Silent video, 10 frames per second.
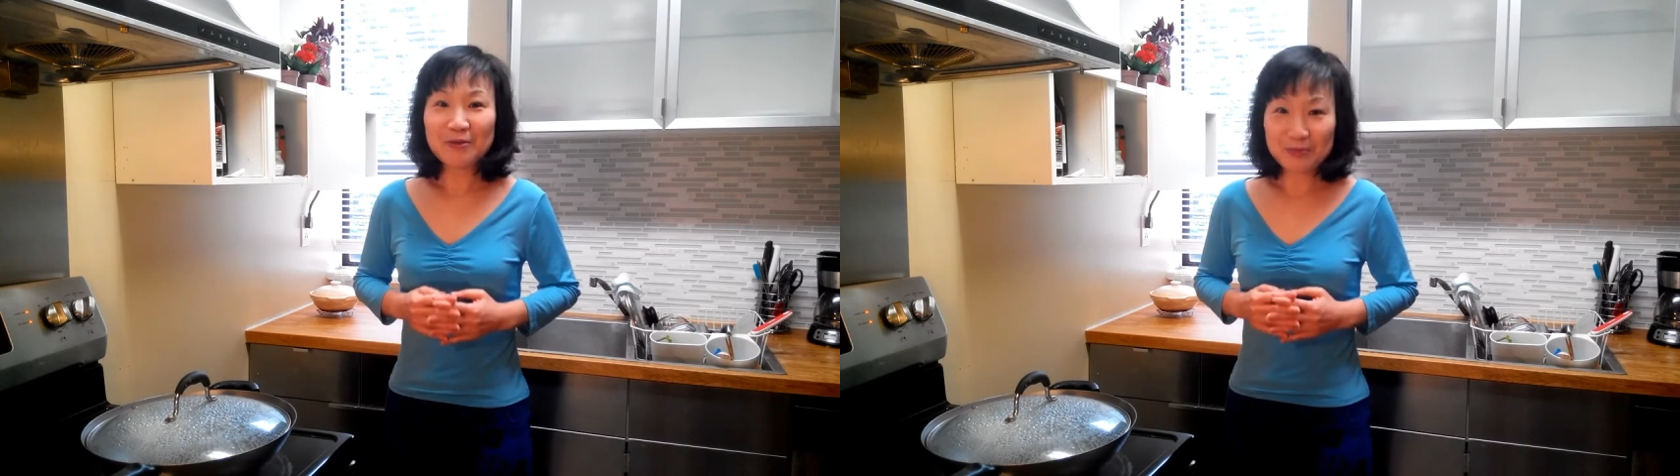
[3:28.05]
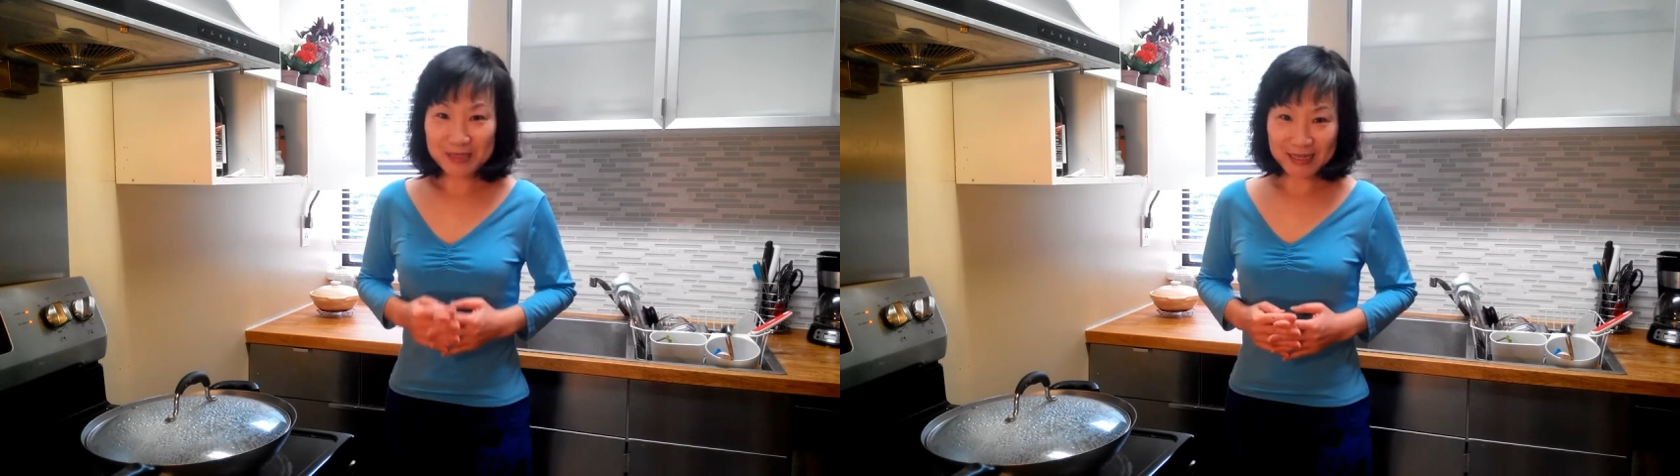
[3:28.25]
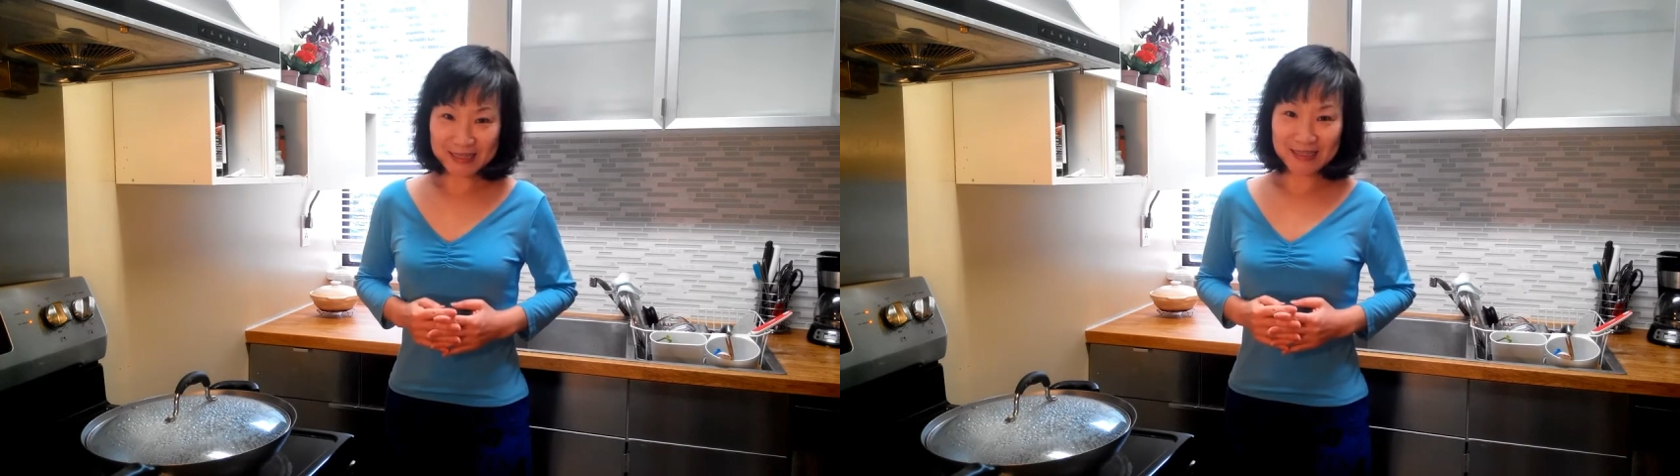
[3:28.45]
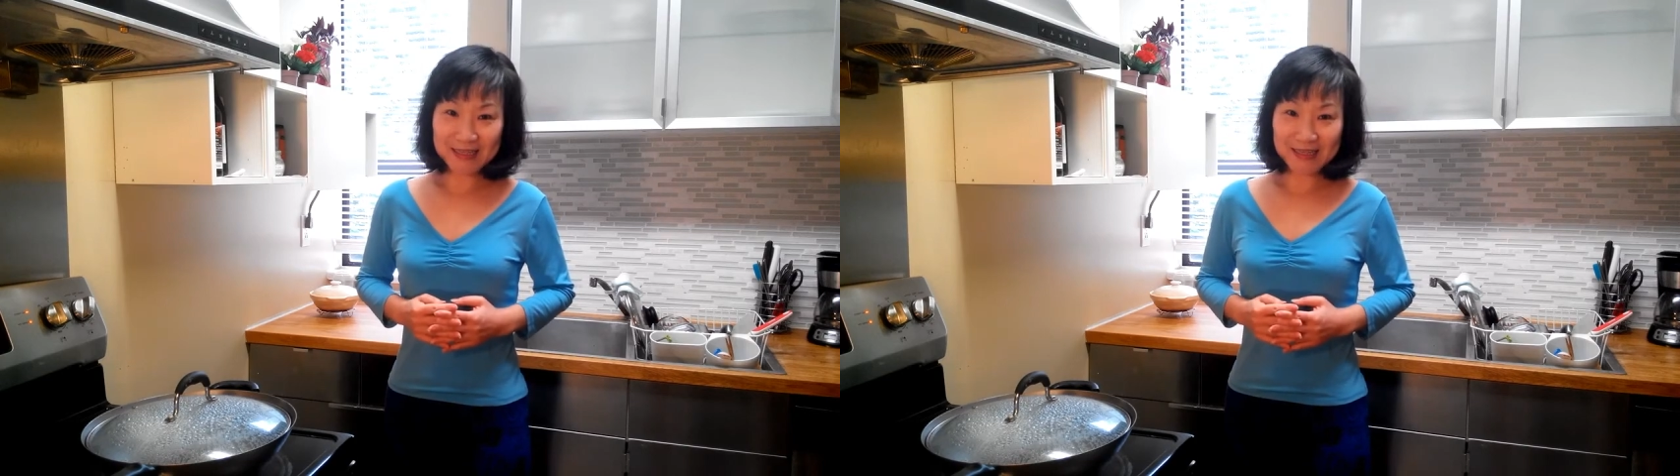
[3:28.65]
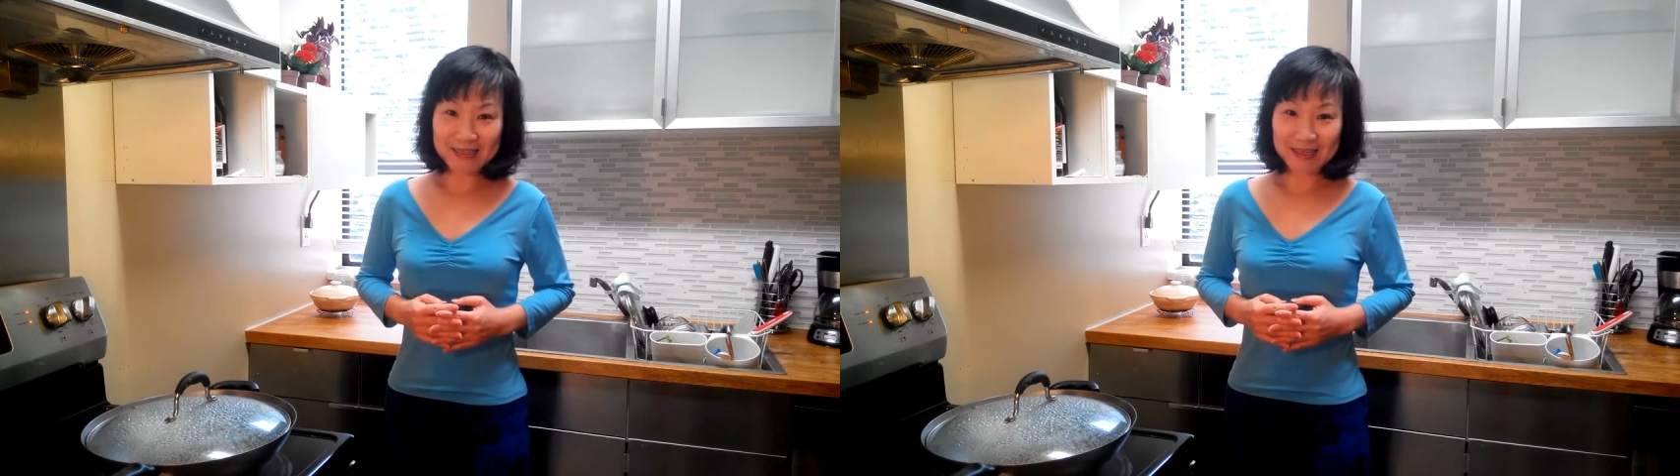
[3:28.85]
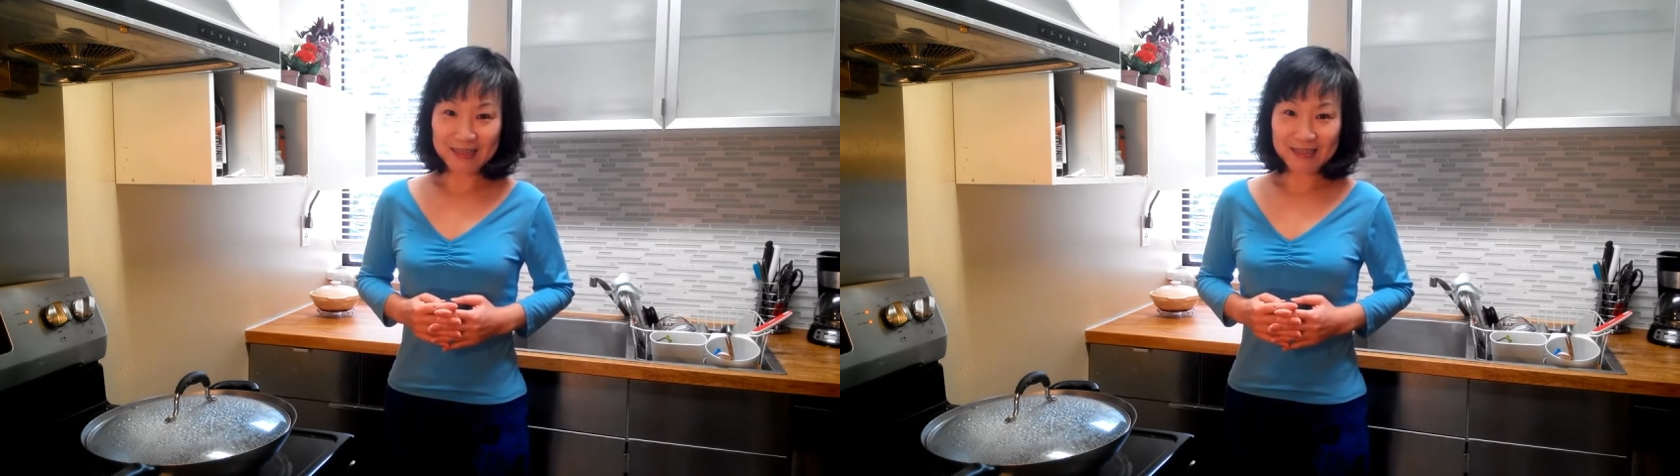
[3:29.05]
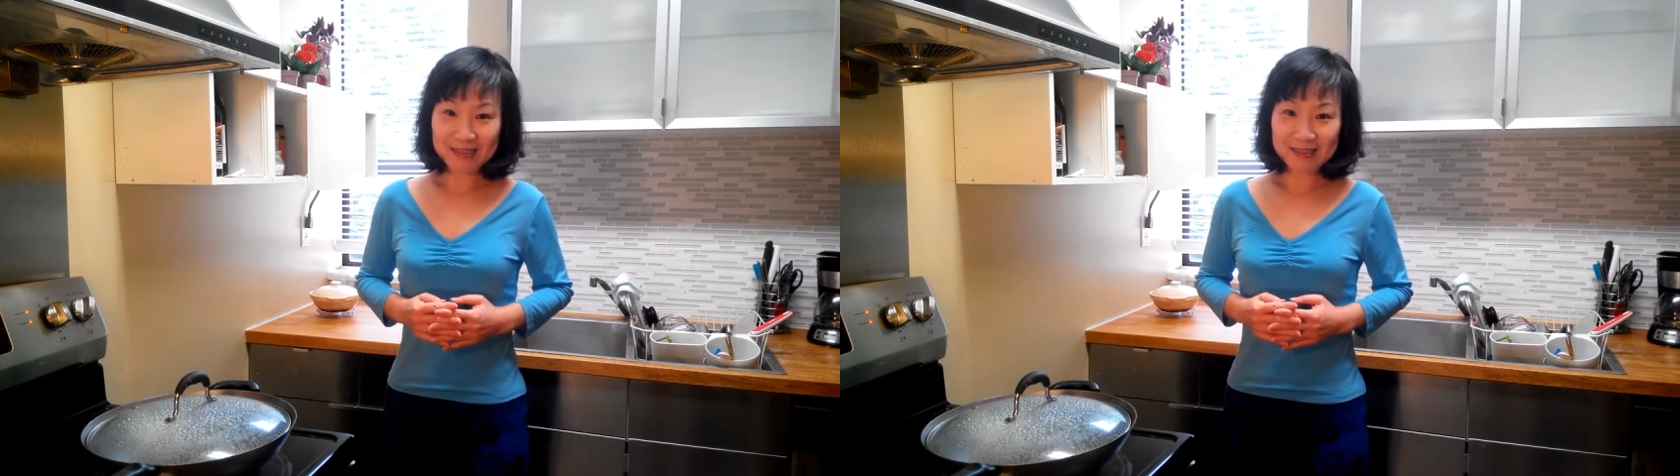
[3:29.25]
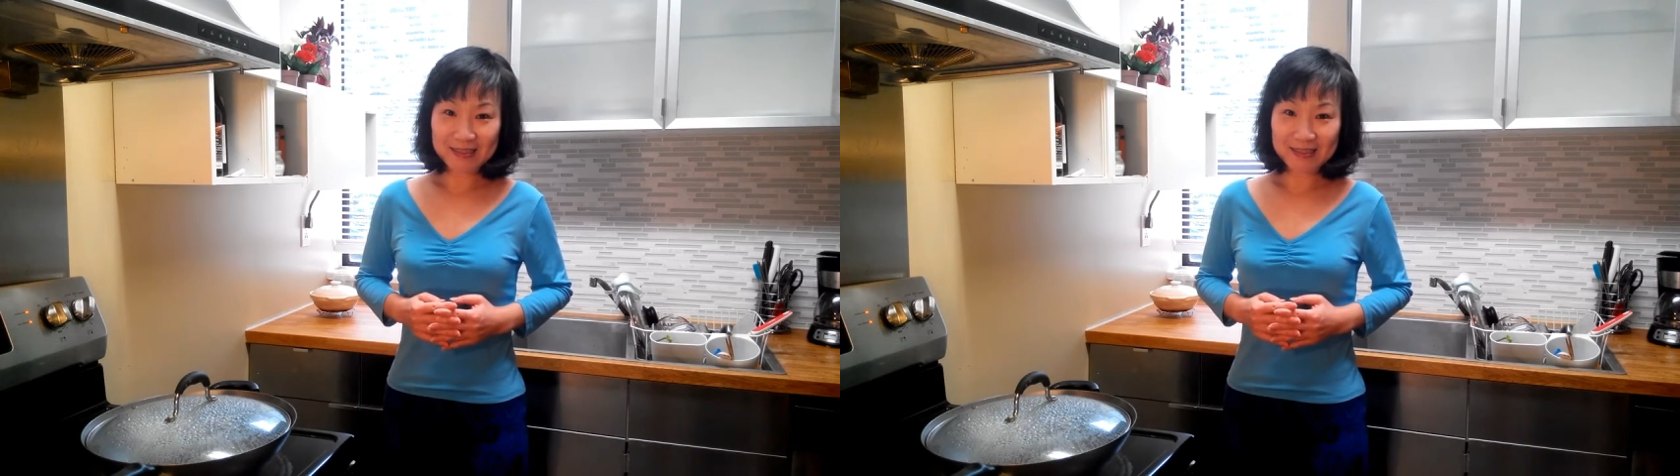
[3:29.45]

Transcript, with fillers: 我们下次再见。